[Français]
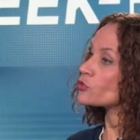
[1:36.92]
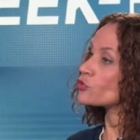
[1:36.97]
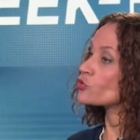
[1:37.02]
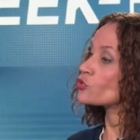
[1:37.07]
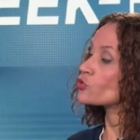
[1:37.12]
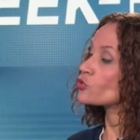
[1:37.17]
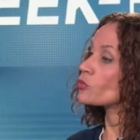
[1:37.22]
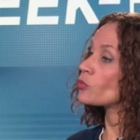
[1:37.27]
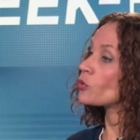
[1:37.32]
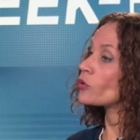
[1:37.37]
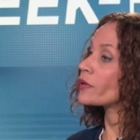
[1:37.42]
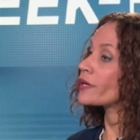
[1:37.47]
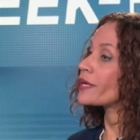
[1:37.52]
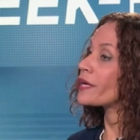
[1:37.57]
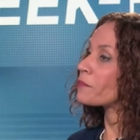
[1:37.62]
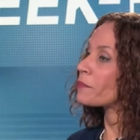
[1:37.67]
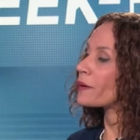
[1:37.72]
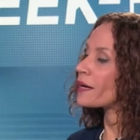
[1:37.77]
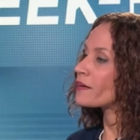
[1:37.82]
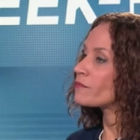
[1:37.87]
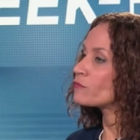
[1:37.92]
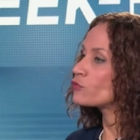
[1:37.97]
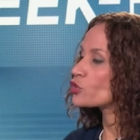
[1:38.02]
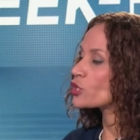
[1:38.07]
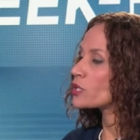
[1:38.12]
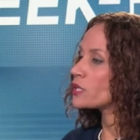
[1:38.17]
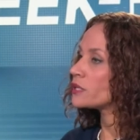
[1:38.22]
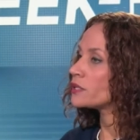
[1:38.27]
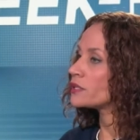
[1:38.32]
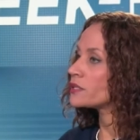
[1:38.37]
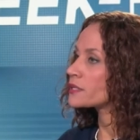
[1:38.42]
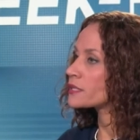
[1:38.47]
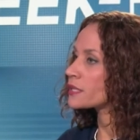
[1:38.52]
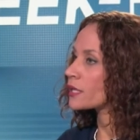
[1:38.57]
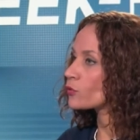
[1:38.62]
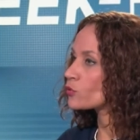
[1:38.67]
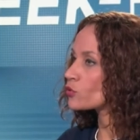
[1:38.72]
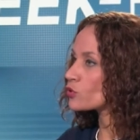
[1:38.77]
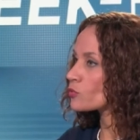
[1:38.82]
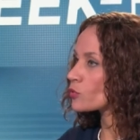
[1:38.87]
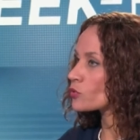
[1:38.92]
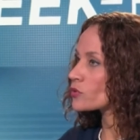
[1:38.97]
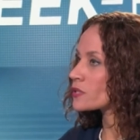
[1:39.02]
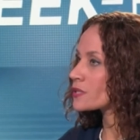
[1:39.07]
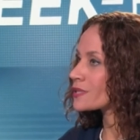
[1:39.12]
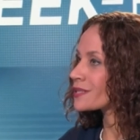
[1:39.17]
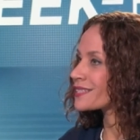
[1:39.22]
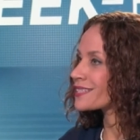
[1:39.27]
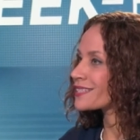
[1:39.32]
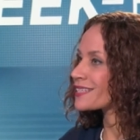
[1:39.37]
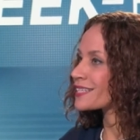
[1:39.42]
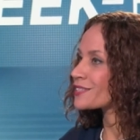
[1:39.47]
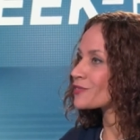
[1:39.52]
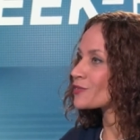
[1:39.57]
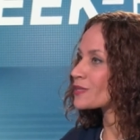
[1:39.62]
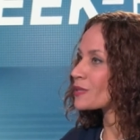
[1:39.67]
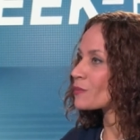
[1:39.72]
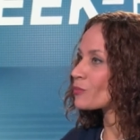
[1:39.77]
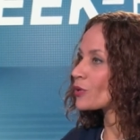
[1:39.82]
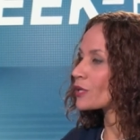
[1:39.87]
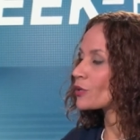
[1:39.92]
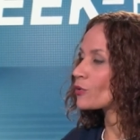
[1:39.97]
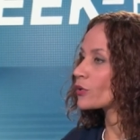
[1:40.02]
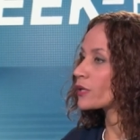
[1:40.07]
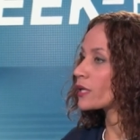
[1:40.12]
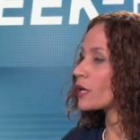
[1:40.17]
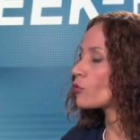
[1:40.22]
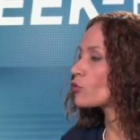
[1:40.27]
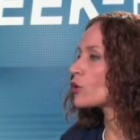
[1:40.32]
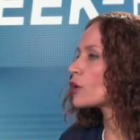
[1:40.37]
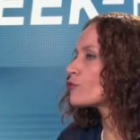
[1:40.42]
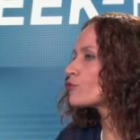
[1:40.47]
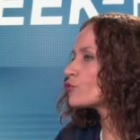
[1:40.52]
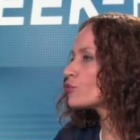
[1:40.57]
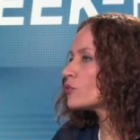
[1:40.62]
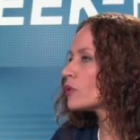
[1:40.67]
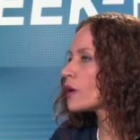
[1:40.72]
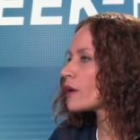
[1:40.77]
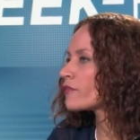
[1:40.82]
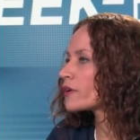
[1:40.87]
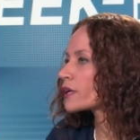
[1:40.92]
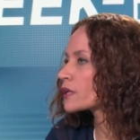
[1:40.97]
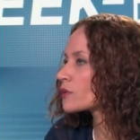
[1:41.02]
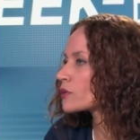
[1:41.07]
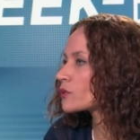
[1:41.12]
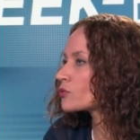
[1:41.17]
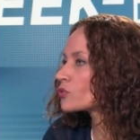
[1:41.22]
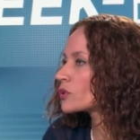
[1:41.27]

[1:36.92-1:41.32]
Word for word: Justement, et après, bouger les lignes, sérieusement, c'est est-ce que ça peut être le cas On l'a vu avec euh,